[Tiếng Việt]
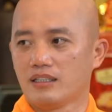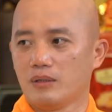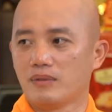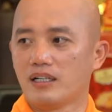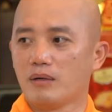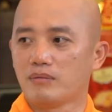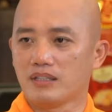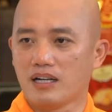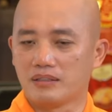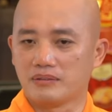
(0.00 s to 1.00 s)
cũng không
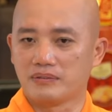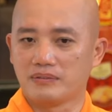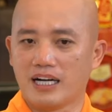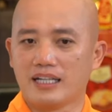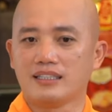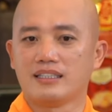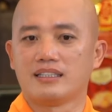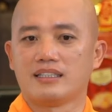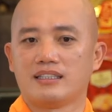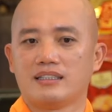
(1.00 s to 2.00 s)
cần phải
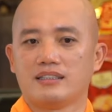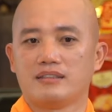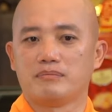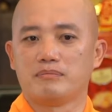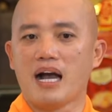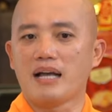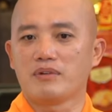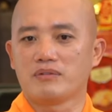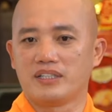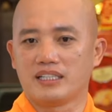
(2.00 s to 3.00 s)
bái
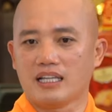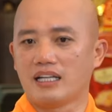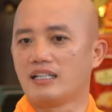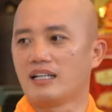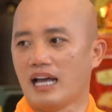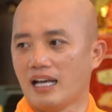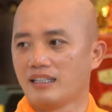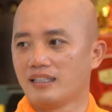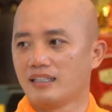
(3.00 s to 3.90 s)
một vị thầy đã lại,